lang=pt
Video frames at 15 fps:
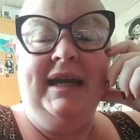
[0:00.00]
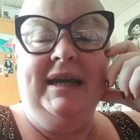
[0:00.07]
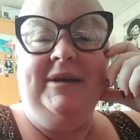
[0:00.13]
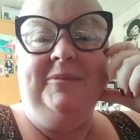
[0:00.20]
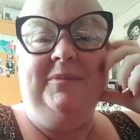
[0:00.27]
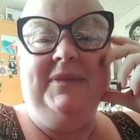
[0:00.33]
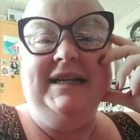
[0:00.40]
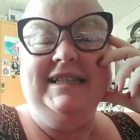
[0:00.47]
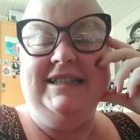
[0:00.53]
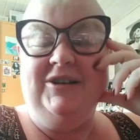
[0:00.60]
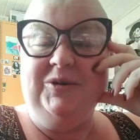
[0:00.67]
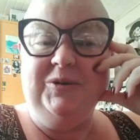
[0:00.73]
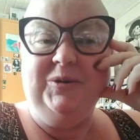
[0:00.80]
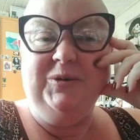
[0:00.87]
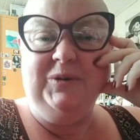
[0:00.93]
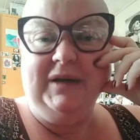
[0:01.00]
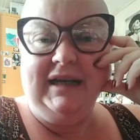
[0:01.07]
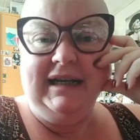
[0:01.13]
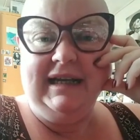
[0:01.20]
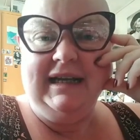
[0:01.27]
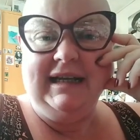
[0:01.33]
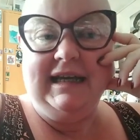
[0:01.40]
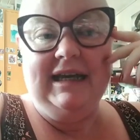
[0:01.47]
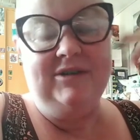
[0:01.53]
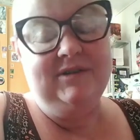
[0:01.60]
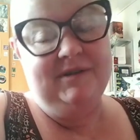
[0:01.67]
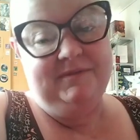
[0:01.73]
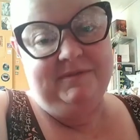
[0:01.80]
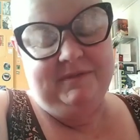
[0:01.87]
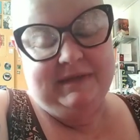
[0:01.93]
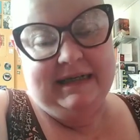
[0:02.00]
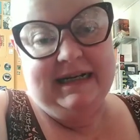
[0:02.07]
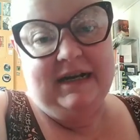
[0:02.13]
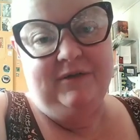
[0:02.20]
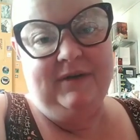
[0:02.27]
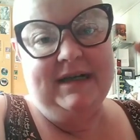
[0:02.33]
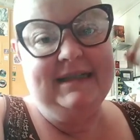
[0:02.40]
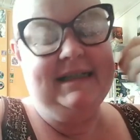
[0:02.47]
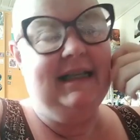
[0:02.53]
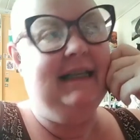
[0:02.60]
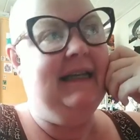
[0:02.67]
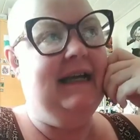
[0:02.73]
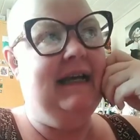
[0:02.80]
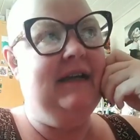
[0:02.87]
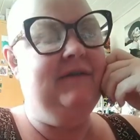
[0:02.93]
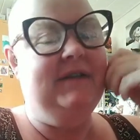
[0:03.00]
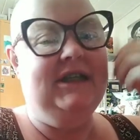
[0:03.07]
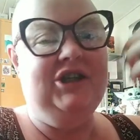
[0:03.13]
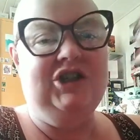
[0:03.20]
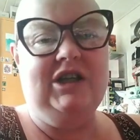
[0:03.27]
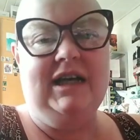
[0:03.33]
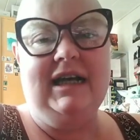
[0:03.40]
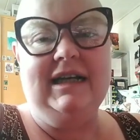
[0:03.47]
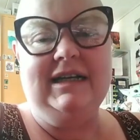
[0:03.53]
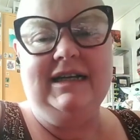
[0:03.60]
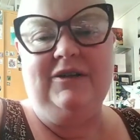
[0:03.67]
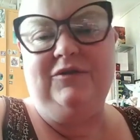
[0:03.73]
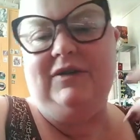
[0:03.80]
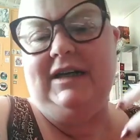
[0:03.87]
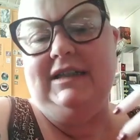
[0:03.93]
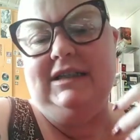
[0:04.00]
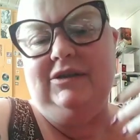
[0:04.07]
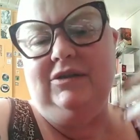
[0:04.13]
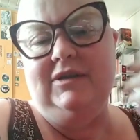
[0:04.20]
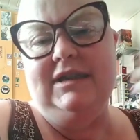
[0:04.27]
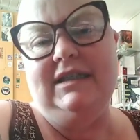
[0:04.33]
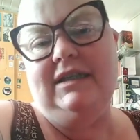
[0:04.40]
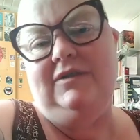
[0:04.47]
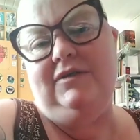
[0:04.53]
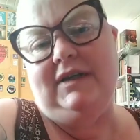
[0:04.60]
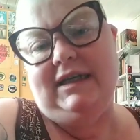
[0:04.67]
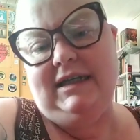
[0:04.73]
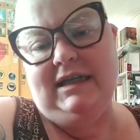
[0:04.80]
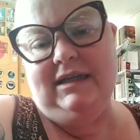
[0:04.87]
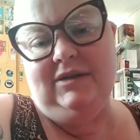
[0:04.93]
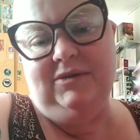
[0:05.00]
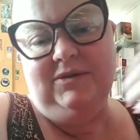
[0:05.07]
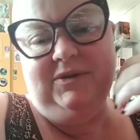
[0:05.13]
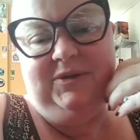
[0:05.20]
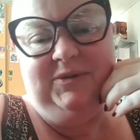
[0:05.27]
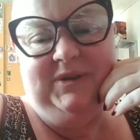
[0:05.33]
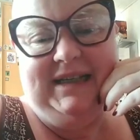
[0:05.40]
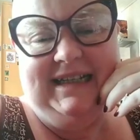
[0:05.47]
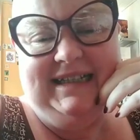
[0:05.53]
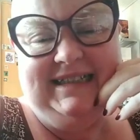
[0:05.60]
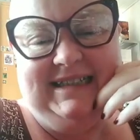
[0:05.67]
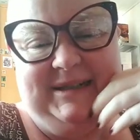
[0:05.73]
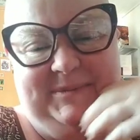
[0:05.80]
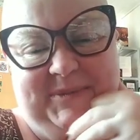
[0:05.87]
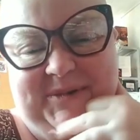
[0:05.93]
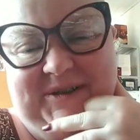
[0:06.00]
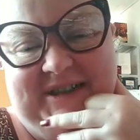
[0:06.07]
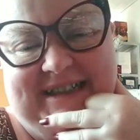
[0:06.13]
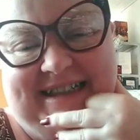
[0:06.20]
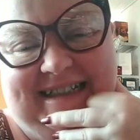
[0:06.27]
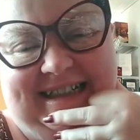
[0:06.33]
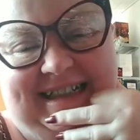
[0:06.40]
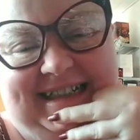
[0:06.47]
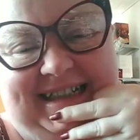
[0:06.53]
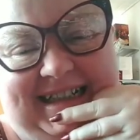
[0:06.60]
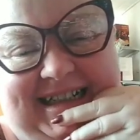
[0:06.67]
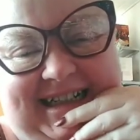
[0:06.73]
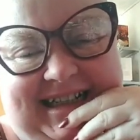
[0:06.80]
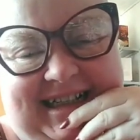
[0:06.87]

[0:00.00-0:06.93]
Mas eu é, quero gravar essa live, deixar gravada, inclusive, aqui no, no Insta. Bom dia.